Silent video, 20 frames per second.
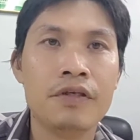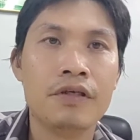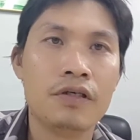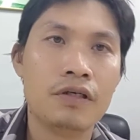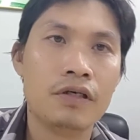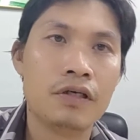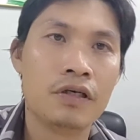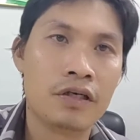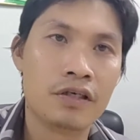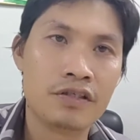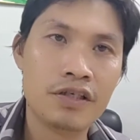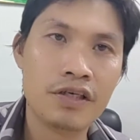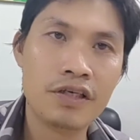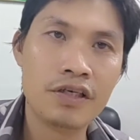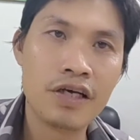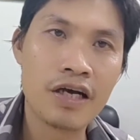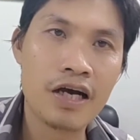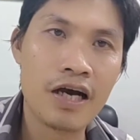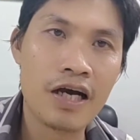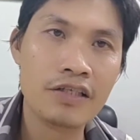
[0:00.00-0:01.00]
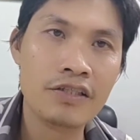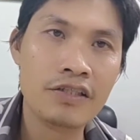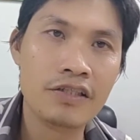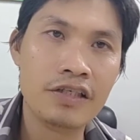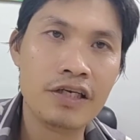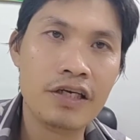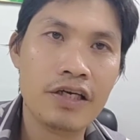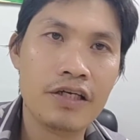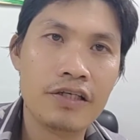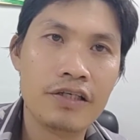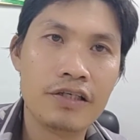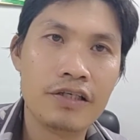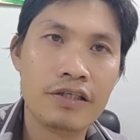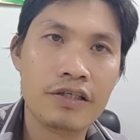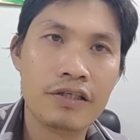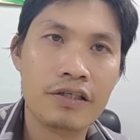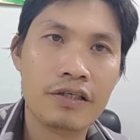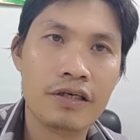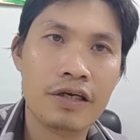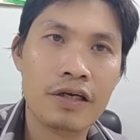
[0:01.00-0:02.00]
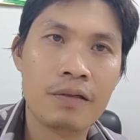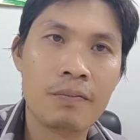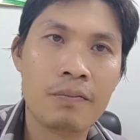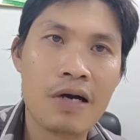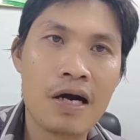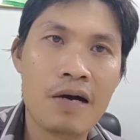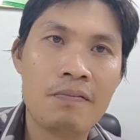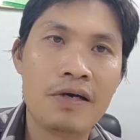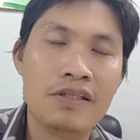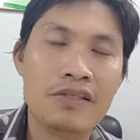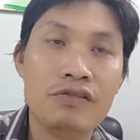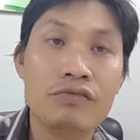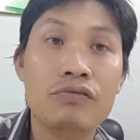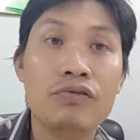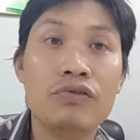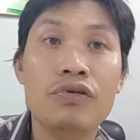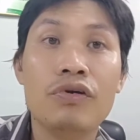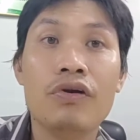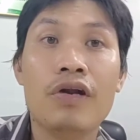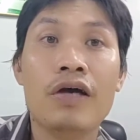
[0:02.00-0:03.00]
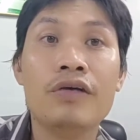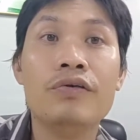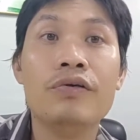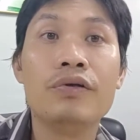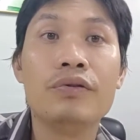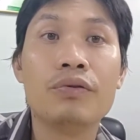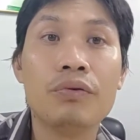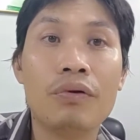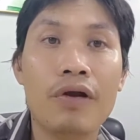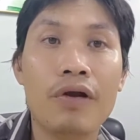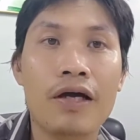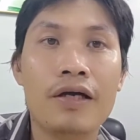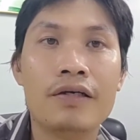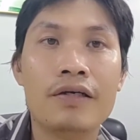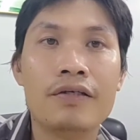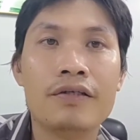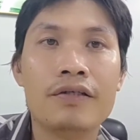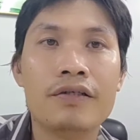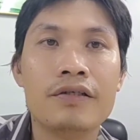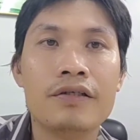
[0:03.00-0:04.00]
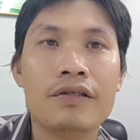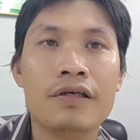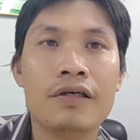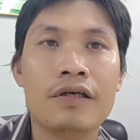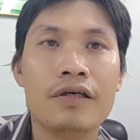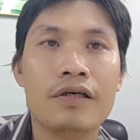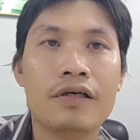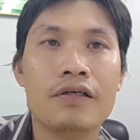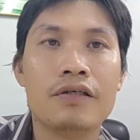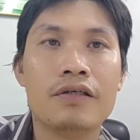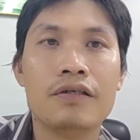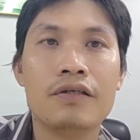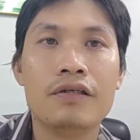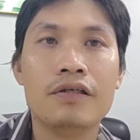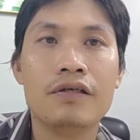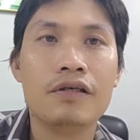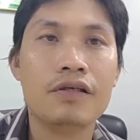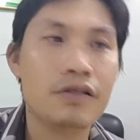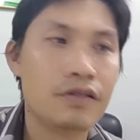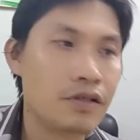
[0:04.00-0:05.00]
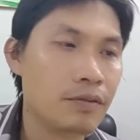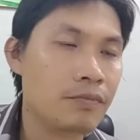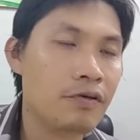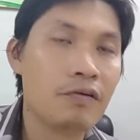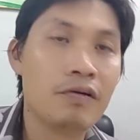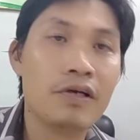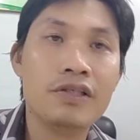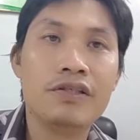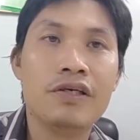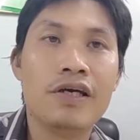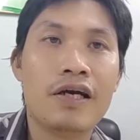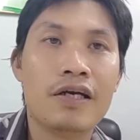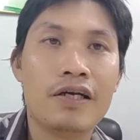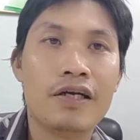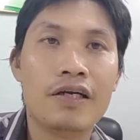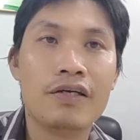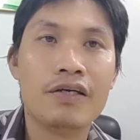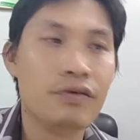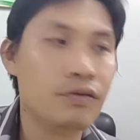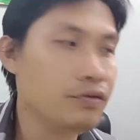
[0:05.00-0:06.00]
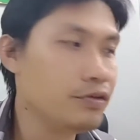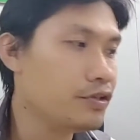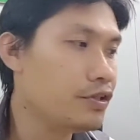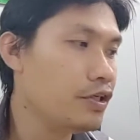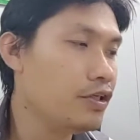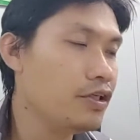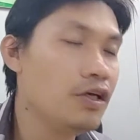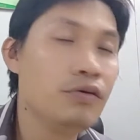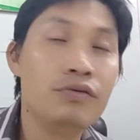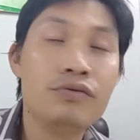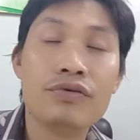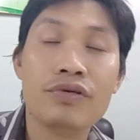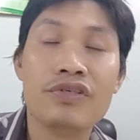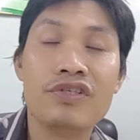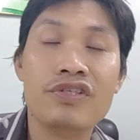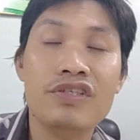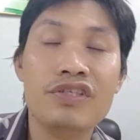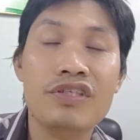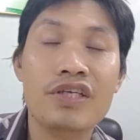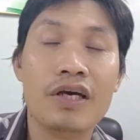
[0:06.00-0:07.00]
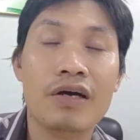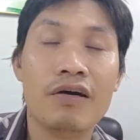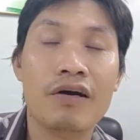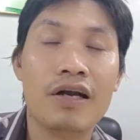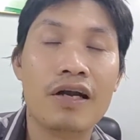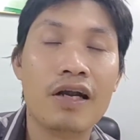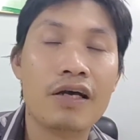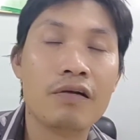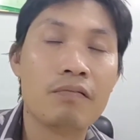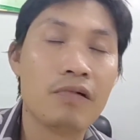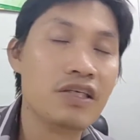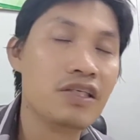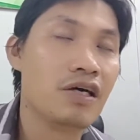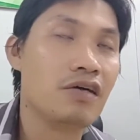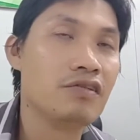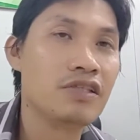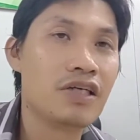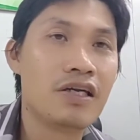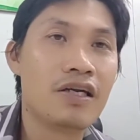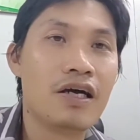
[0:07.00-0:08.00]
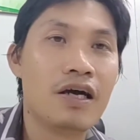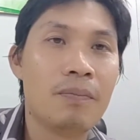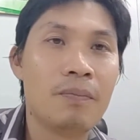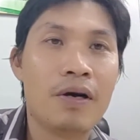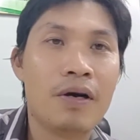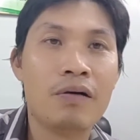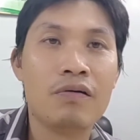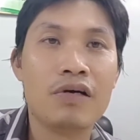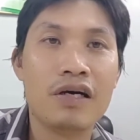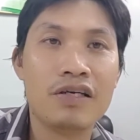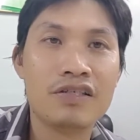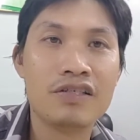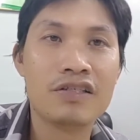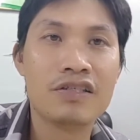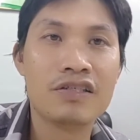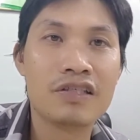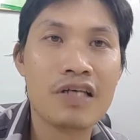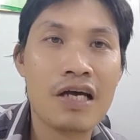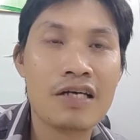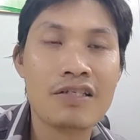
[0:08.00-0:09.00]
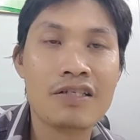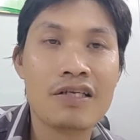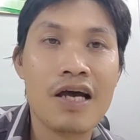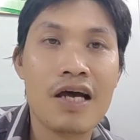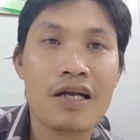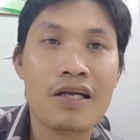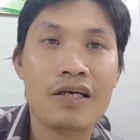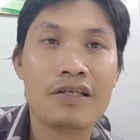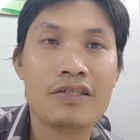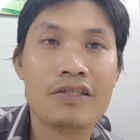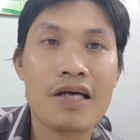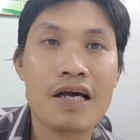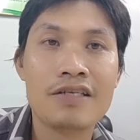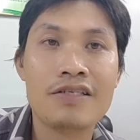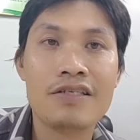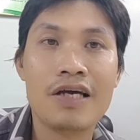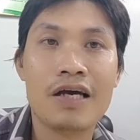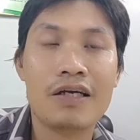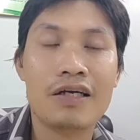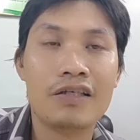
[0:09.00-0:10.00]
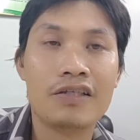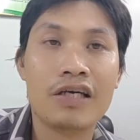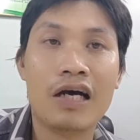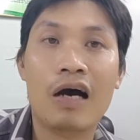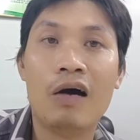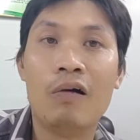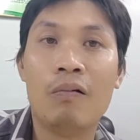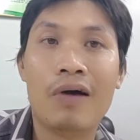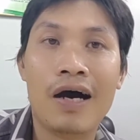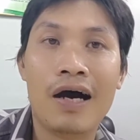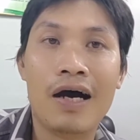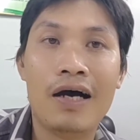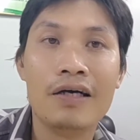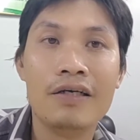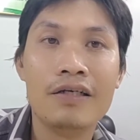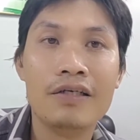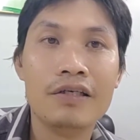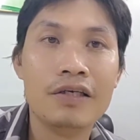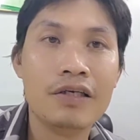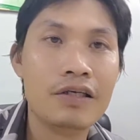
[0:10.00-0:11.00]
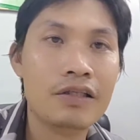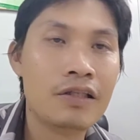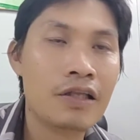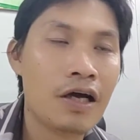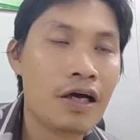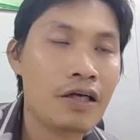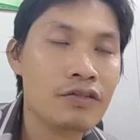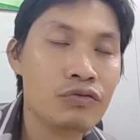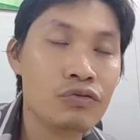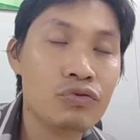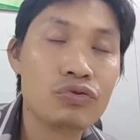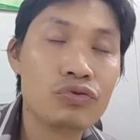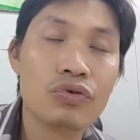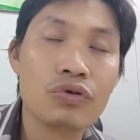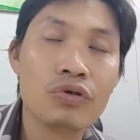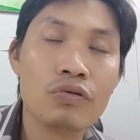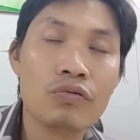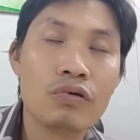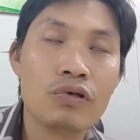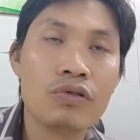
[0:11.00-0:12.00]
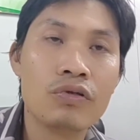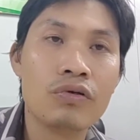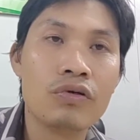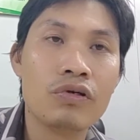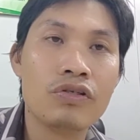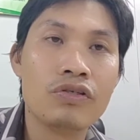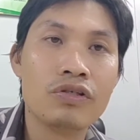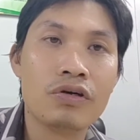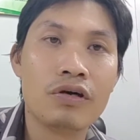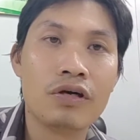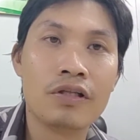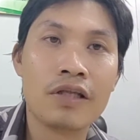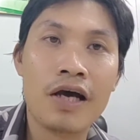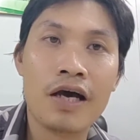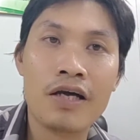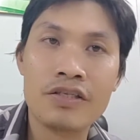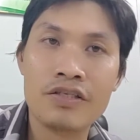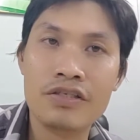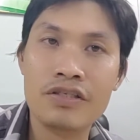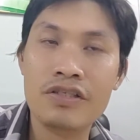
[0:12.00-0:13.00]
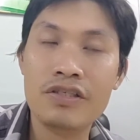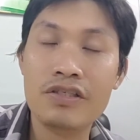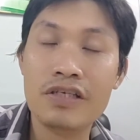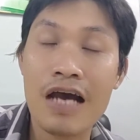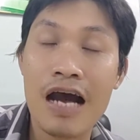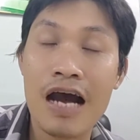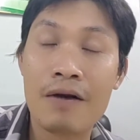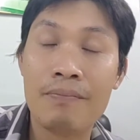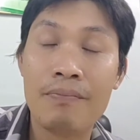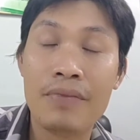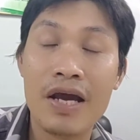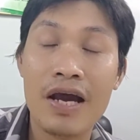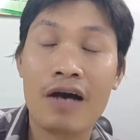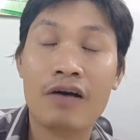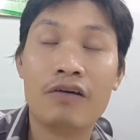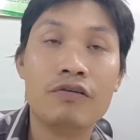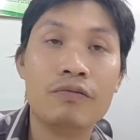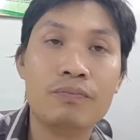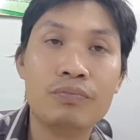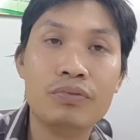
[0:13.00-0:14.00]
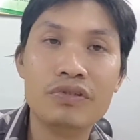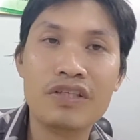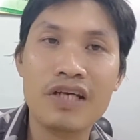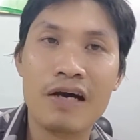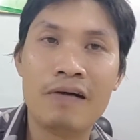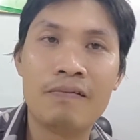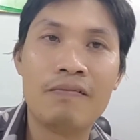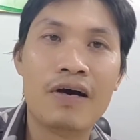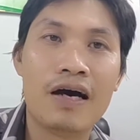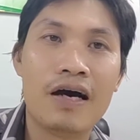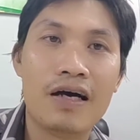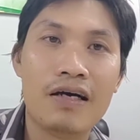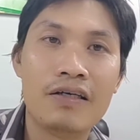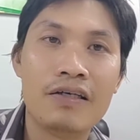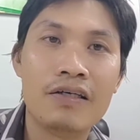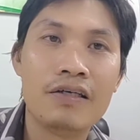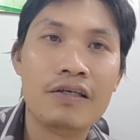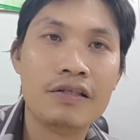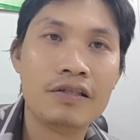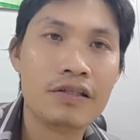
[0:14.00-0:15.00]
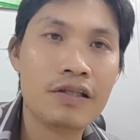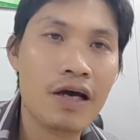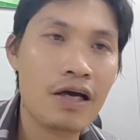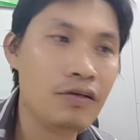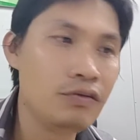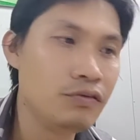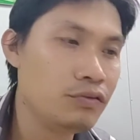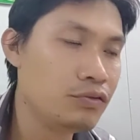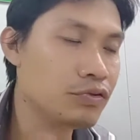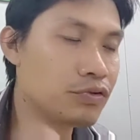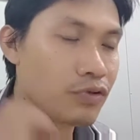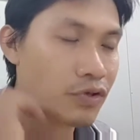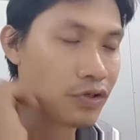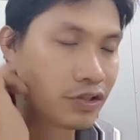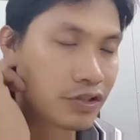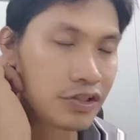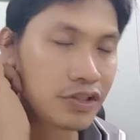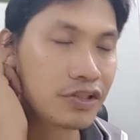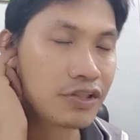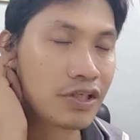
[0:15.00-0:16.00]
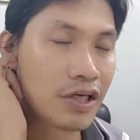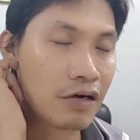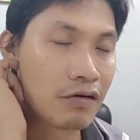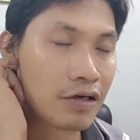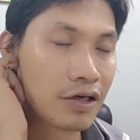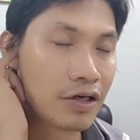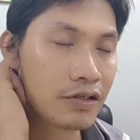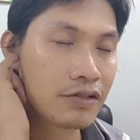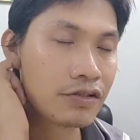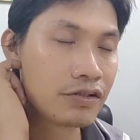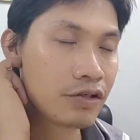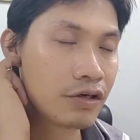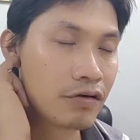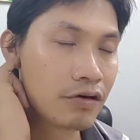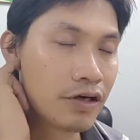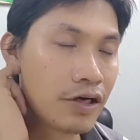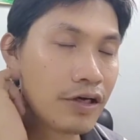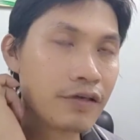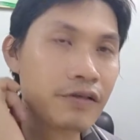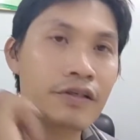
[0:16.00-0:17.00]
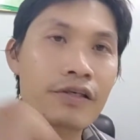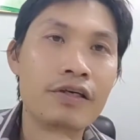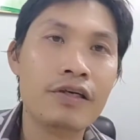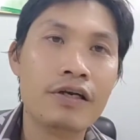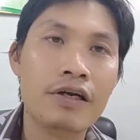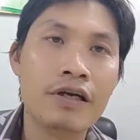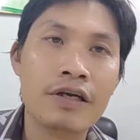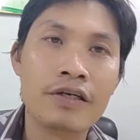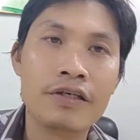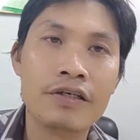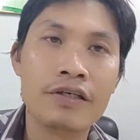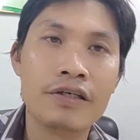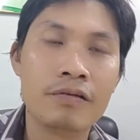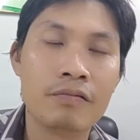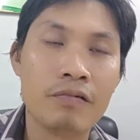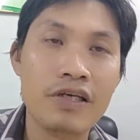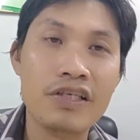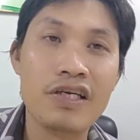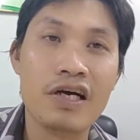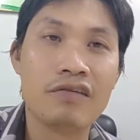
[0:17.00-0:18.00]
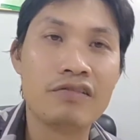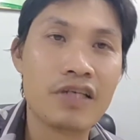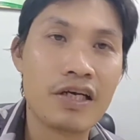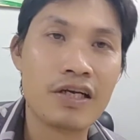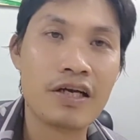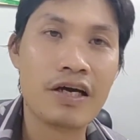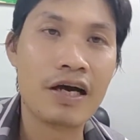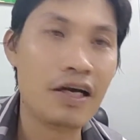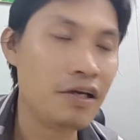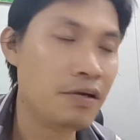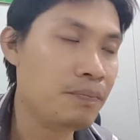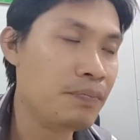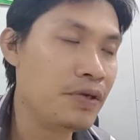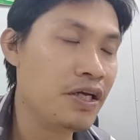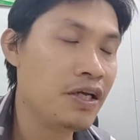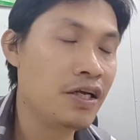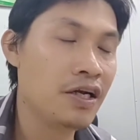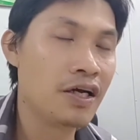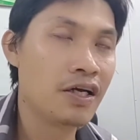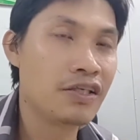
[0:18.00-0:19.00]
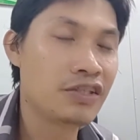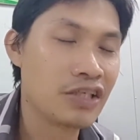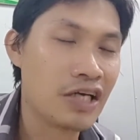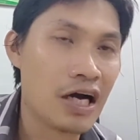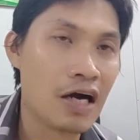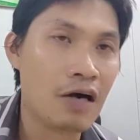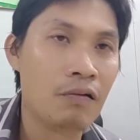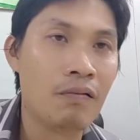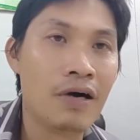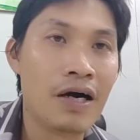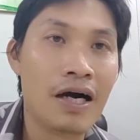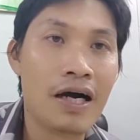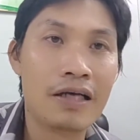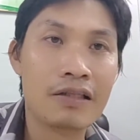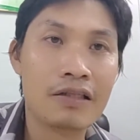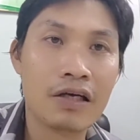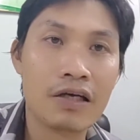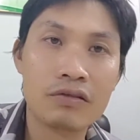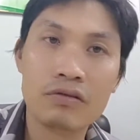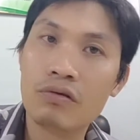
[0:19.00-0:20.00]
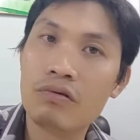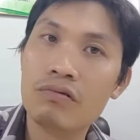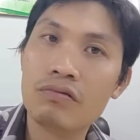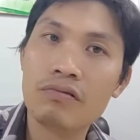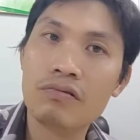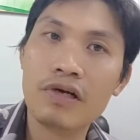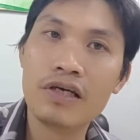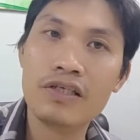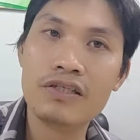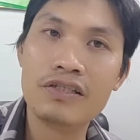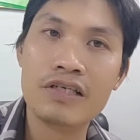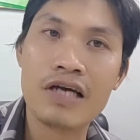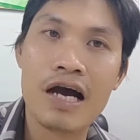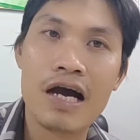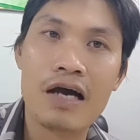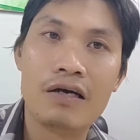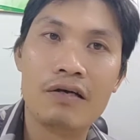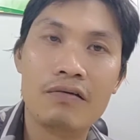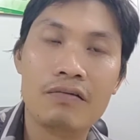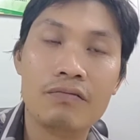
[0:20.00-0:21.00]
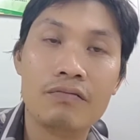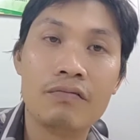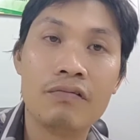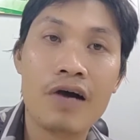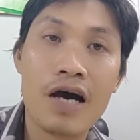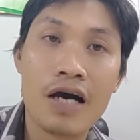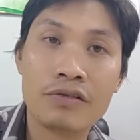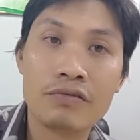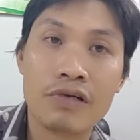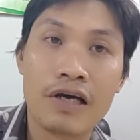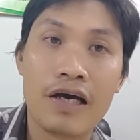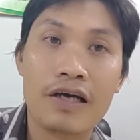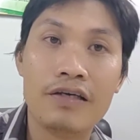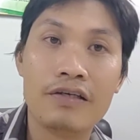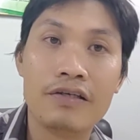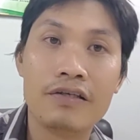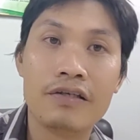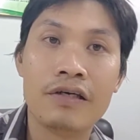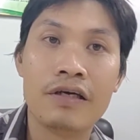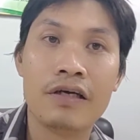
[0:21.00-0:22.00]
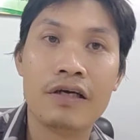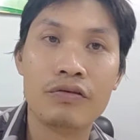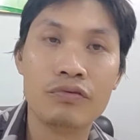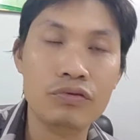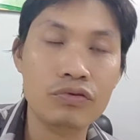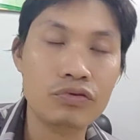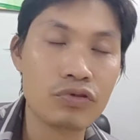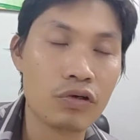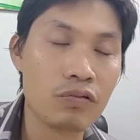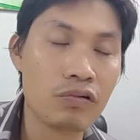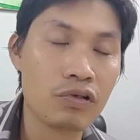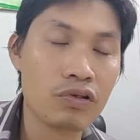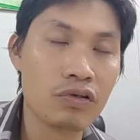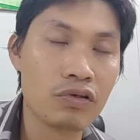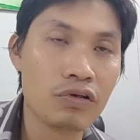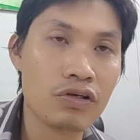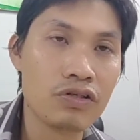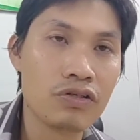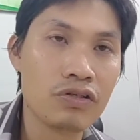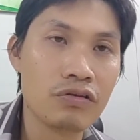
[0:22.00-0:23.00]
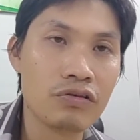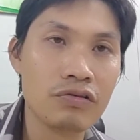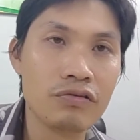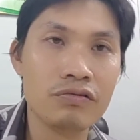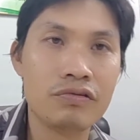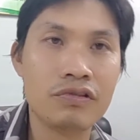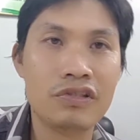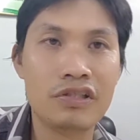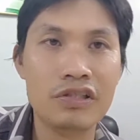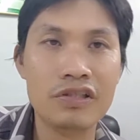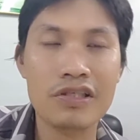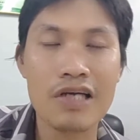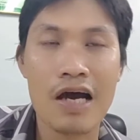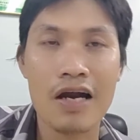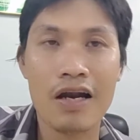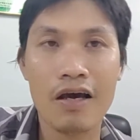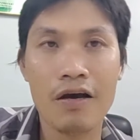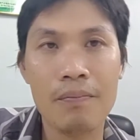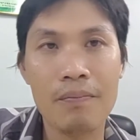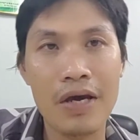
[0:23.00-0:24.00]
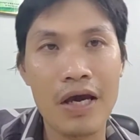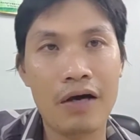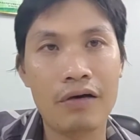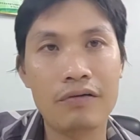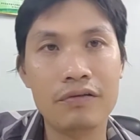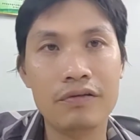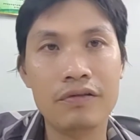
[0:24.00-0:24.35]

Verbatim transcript: 啊。现在开始呢，那个蛙卵就越来越多了啊。怎么会这样呢？由于现在雨水稀少，啊，那鬼草针啊，包括山下的山上的草蛙，它雨水过多的时候，它只长苗不长蛙；但雨水稀少的时候呢，那个鬼草针啊，还有别的那个草蛙，它都会长蛙出来啊。雨水过多的时候就只长那个苗，